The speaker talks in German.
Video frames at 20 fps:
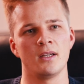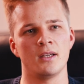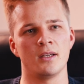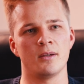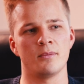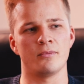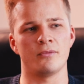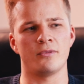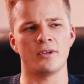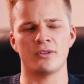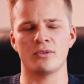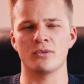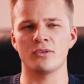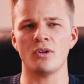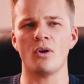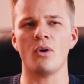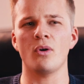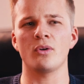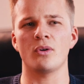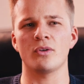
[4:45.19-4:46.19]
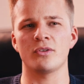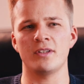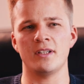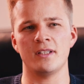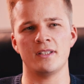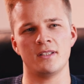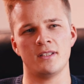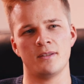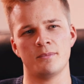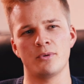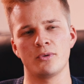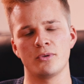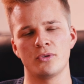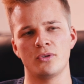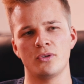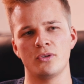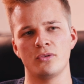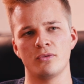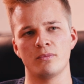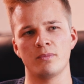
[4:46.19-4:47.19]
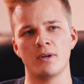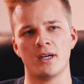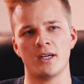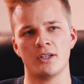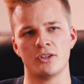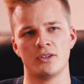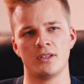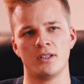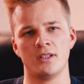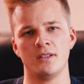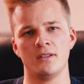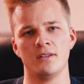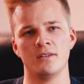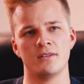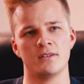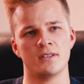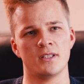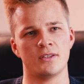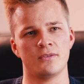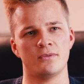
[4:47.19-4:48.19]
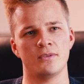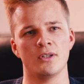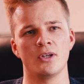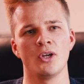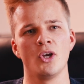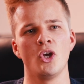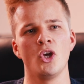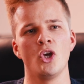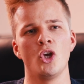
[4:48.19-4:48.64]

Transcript: Ähm, was uns auch noch sehr, sehr positiv überrascht hat, ist, dass wir